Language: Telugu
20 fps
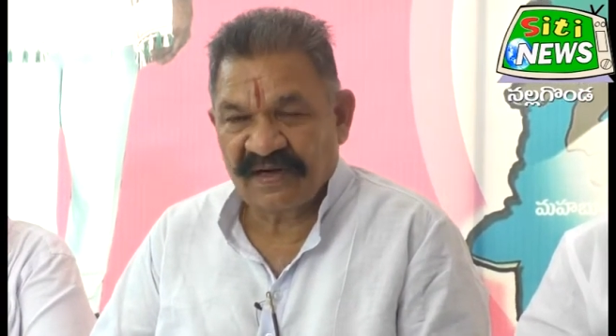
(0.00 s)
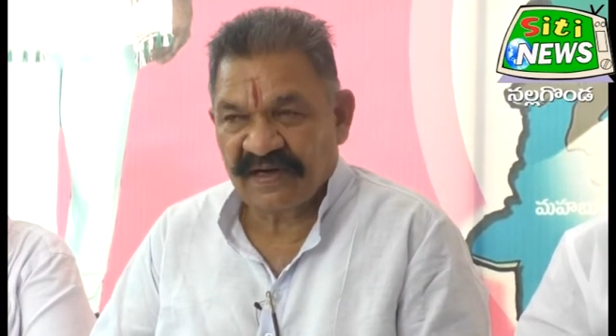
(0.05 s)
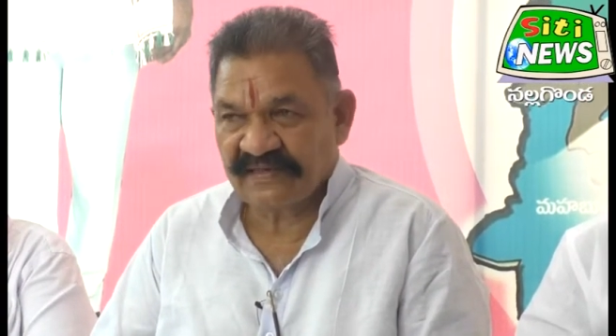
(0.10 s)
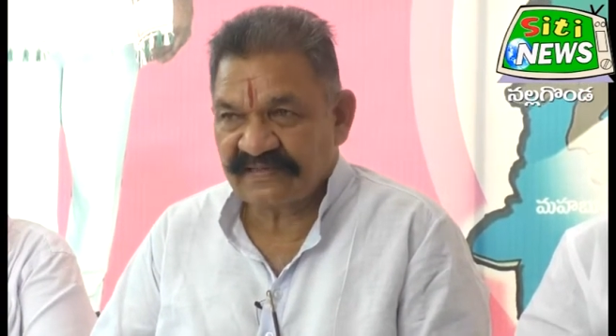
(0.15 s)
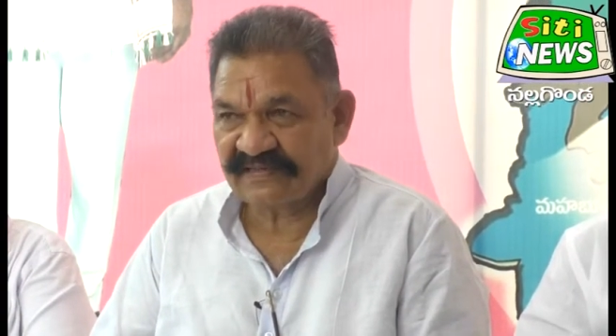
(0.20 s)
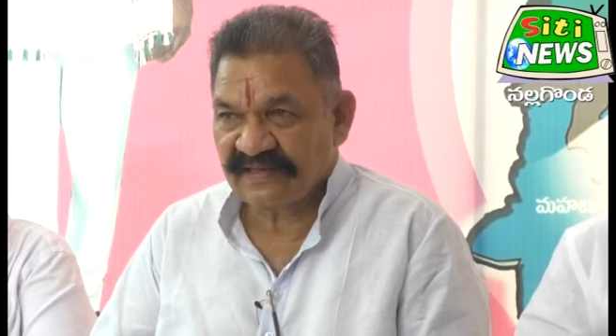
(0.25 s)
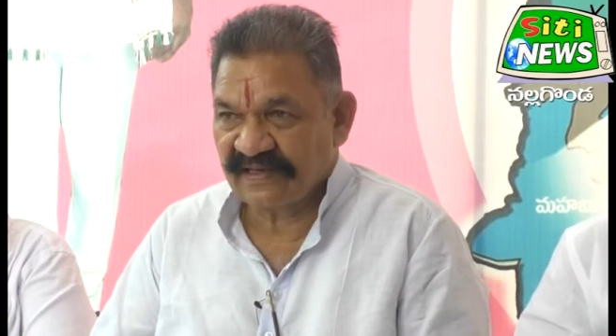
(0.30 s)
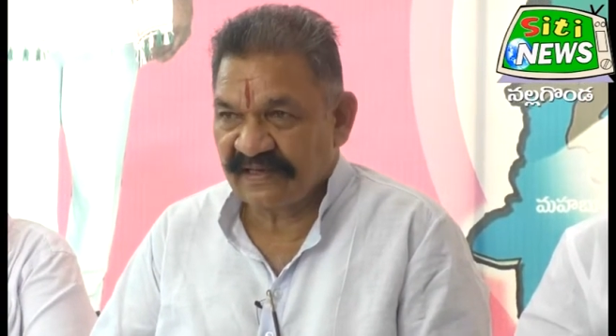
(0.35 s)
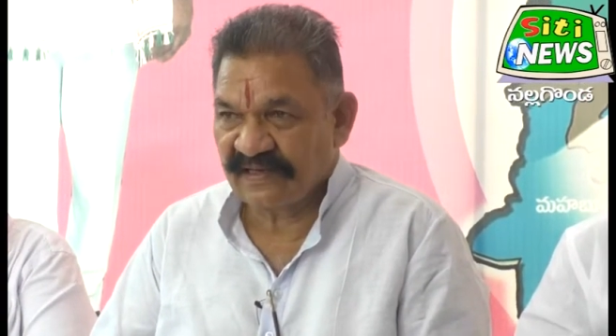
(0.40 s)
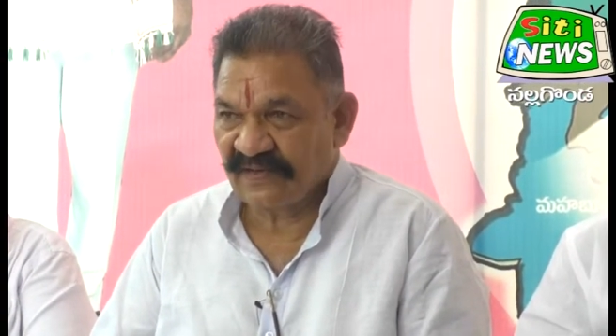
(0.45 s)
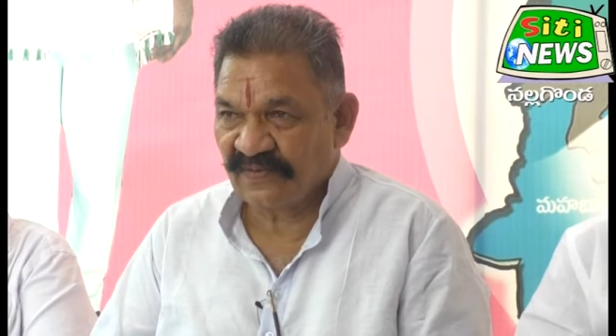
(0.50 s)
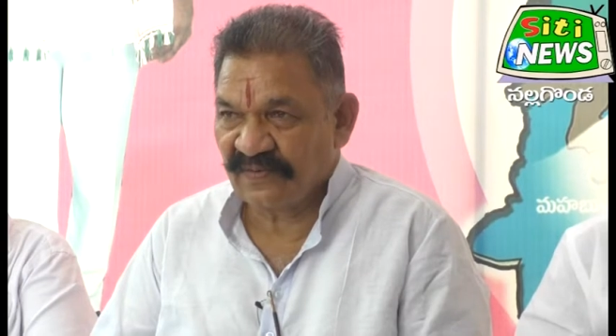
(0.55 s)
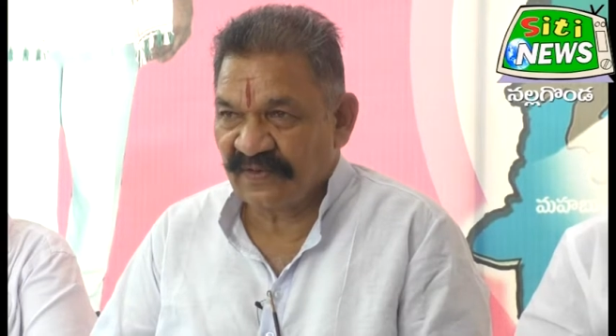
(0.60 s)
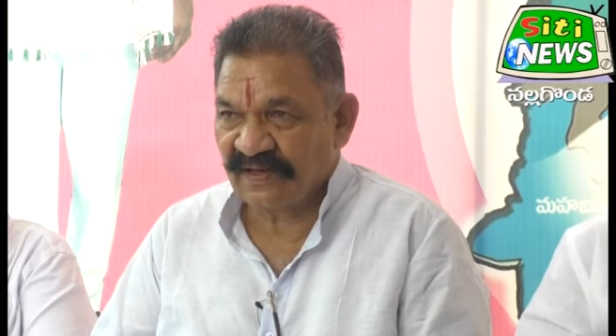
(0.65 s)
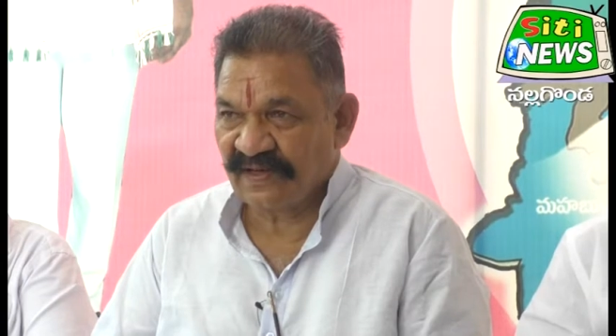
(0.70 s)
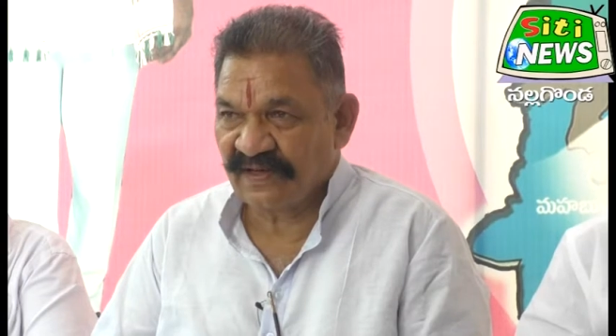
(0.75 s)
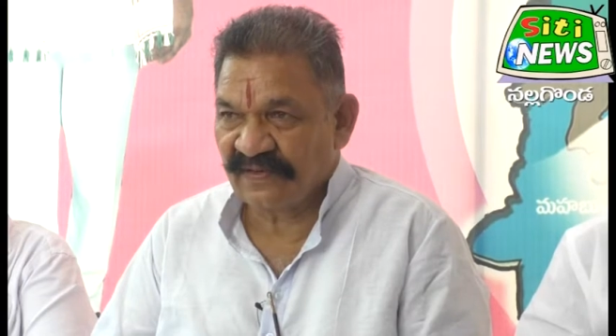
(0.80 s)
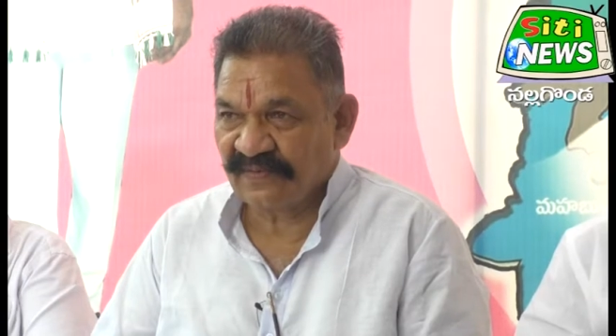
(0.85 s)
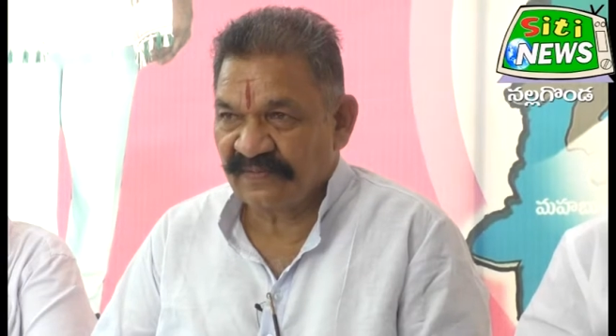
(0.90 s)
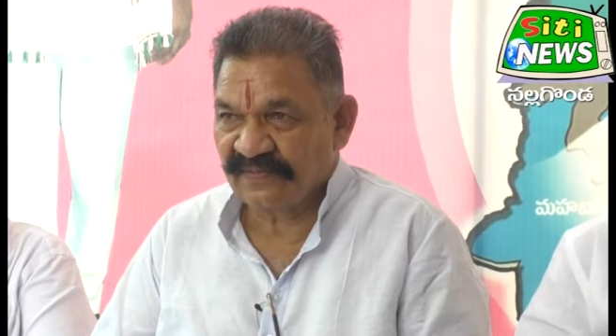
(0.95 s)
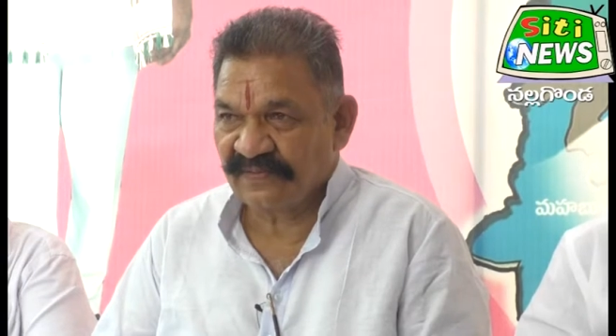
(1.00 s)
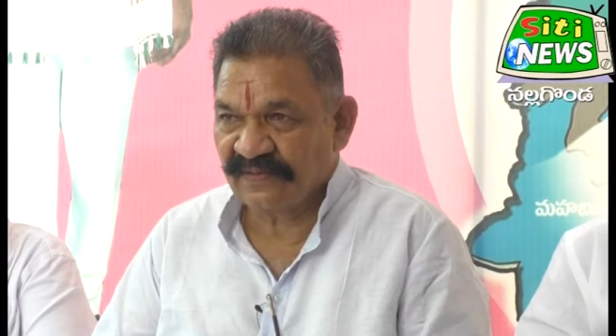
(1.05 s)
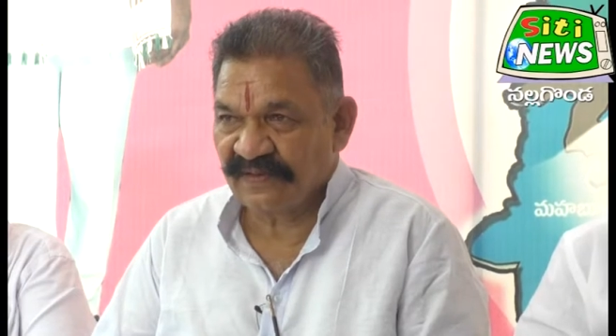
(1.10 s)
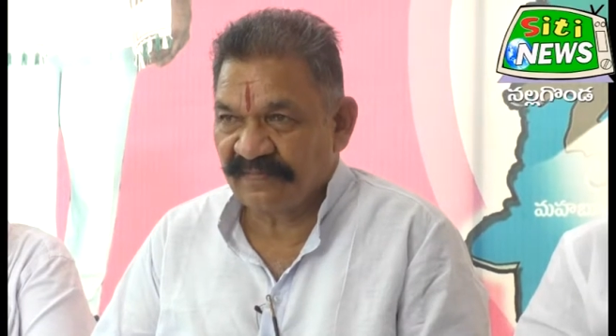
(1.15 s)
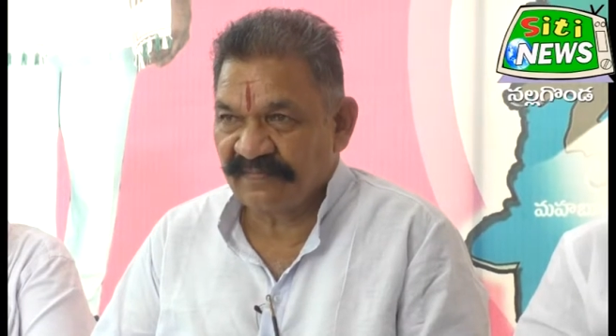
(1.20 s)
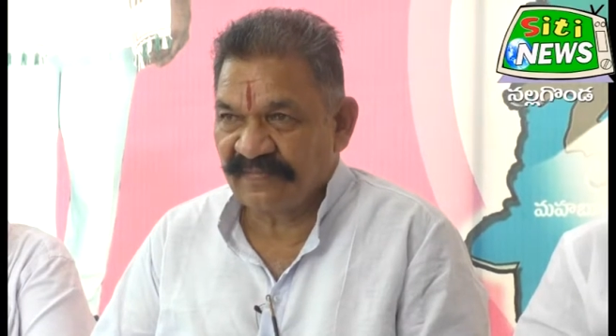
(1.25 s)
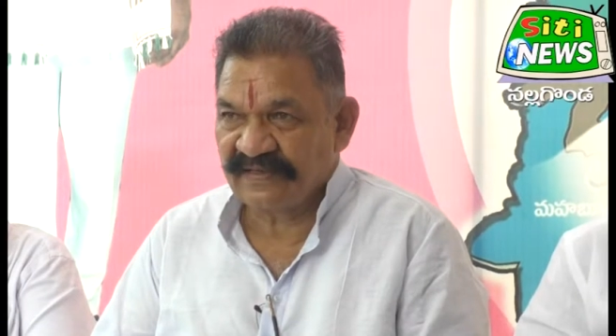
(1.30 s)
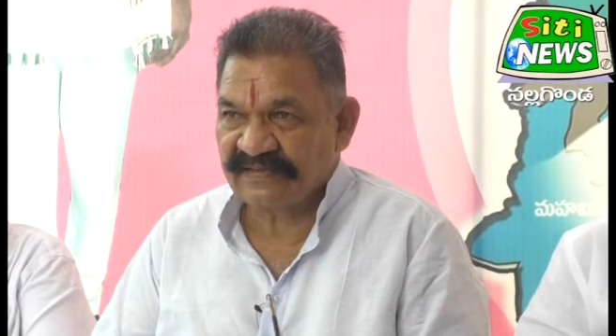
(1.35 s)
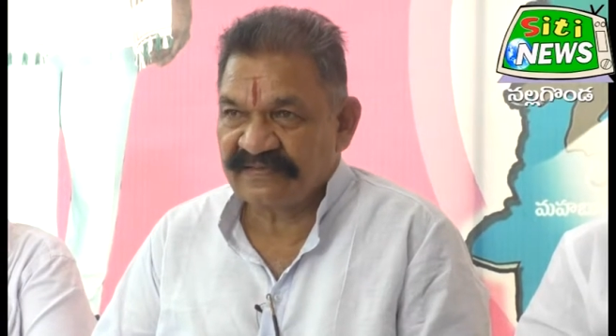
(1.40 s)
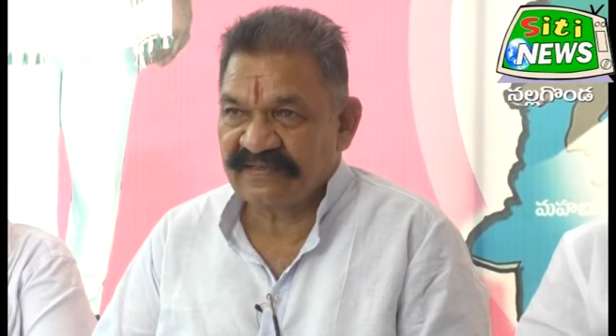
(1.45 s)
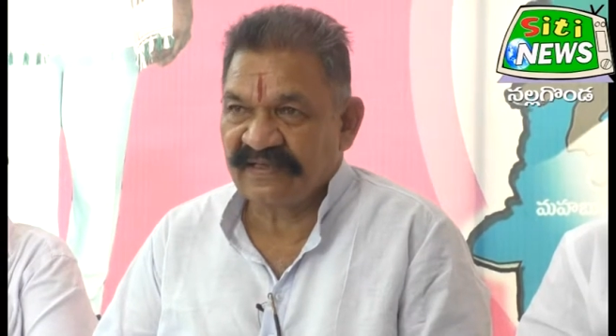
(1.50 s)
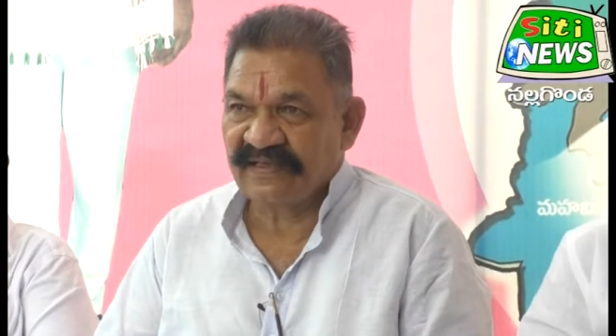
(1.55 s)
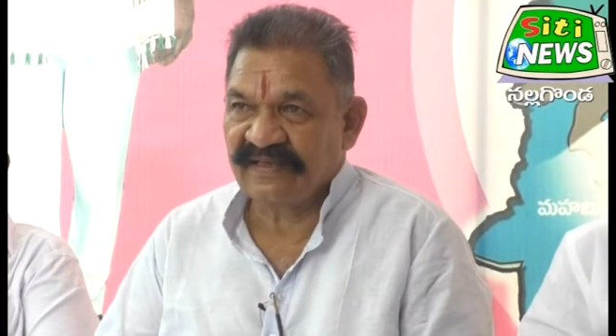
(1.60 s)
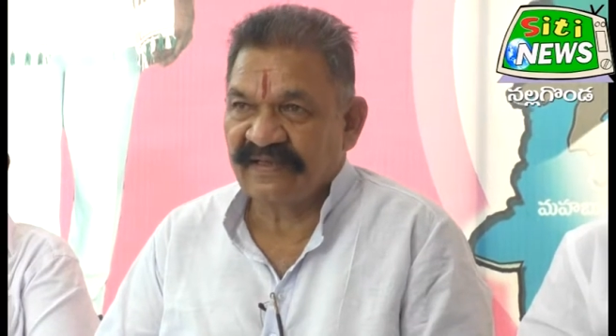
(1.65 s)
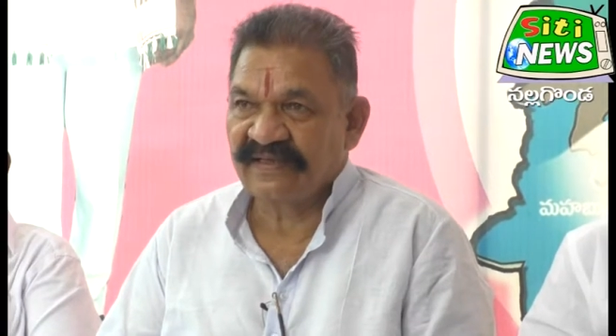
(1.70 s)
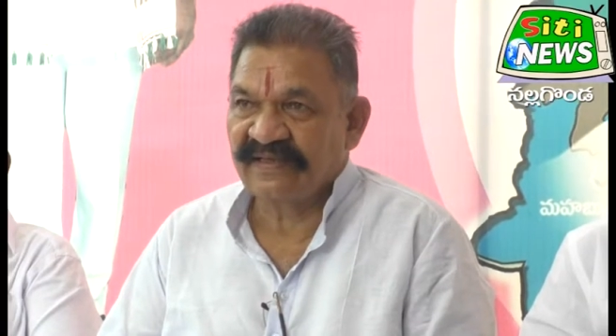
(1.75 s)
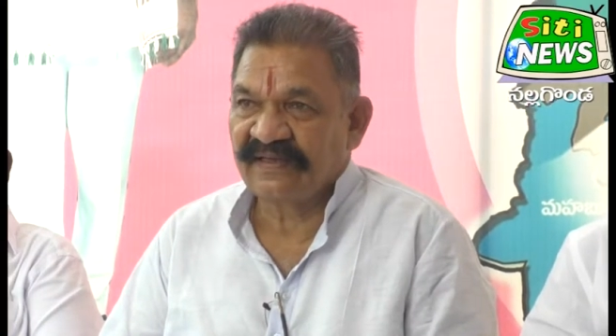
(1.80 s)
నరసయ్య గౌడ్ గారు ఎమ్మెల్సీ